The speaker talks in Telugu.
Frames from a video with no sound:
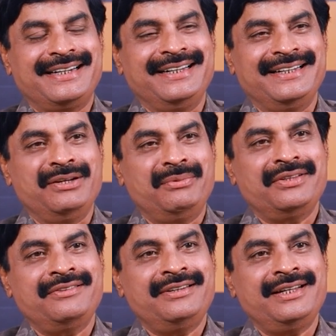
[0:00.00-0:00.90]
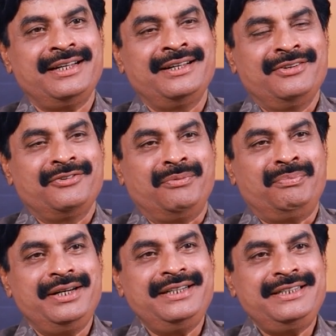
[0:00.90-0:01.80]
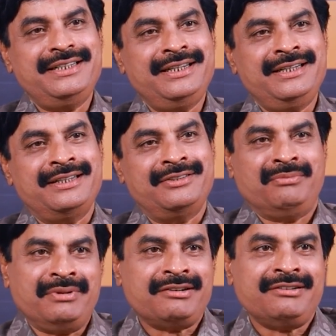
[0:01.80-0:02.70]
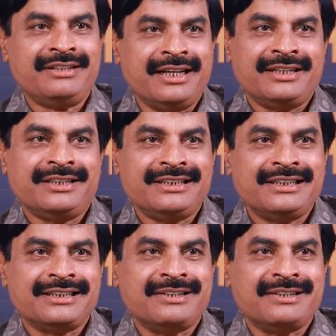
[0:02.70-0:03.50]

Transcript: అక్కడ నిలబెడుతుంటే కుప్పం నుంచి తుపాకులు తయారు చేసే